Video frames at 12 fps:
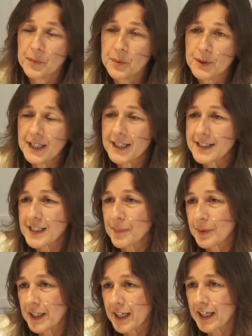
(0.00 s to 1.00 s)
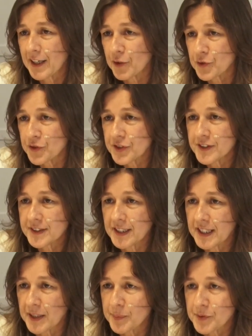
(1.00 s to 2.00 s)
Una es apelar a la conciencia
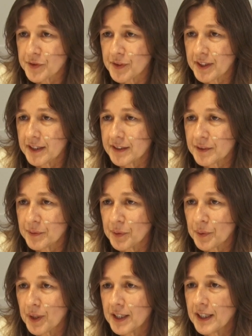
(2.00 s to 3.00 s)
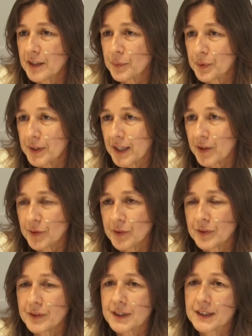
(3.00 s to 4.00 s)
de la responsabilidad individual y al
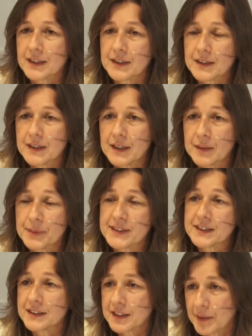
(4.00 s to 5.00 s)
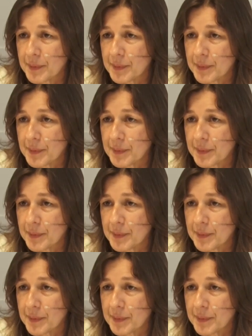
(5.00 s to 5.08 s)
cuidado que el presidente